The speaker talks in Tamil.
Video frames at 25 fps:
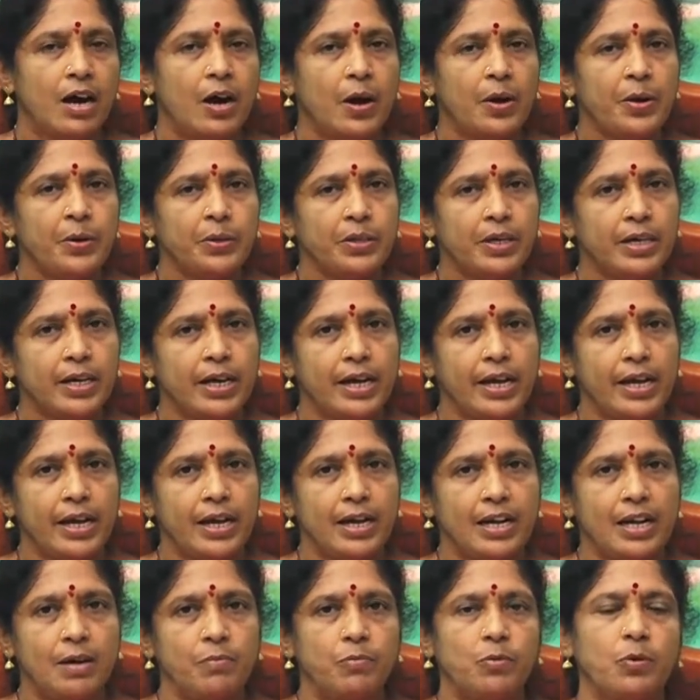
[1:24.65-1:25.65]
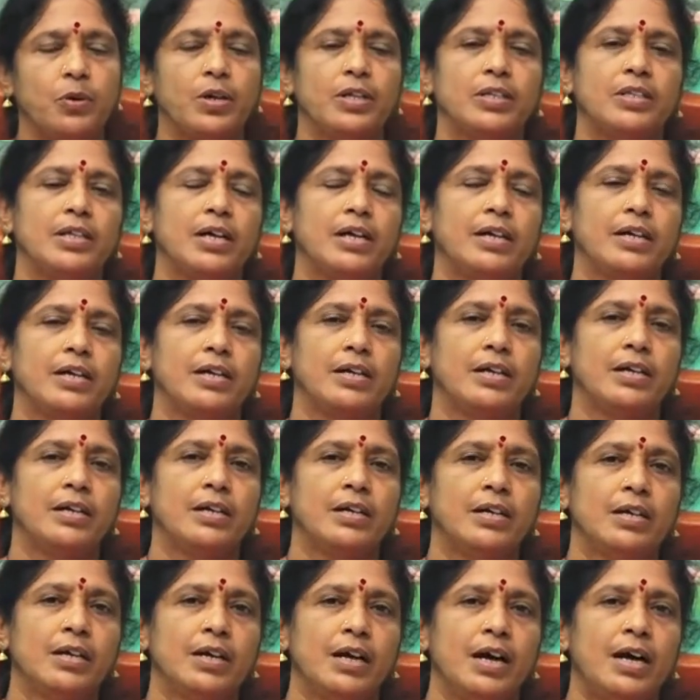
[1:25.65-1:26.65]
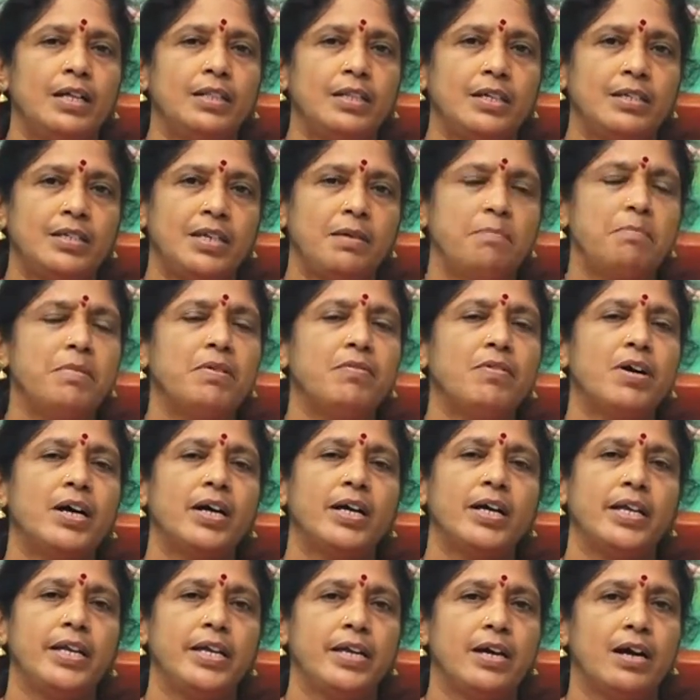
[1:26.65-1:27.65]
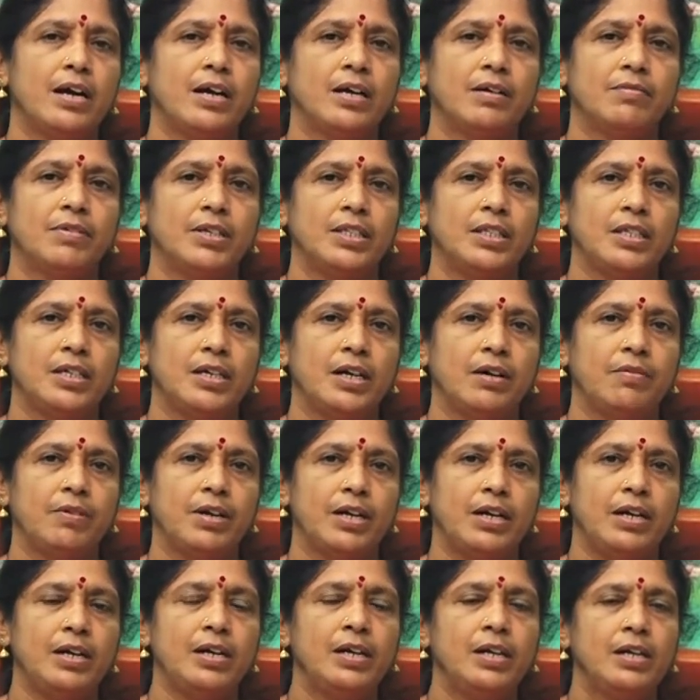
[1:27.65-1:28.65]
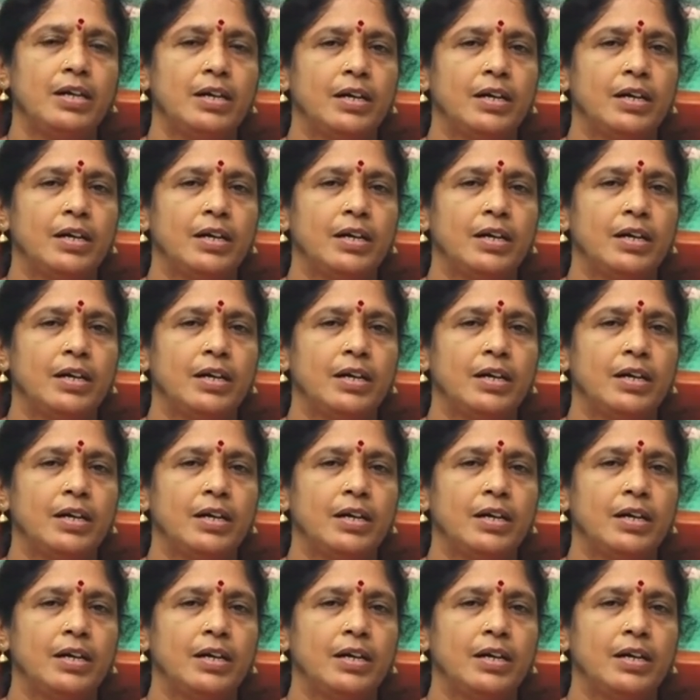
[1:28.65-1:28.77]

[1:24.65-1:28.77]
ஆயுதங்களை எல்லாம் கொடுத்தார்கள் அந்த சிம்மவாகினியாக வந்து அவள்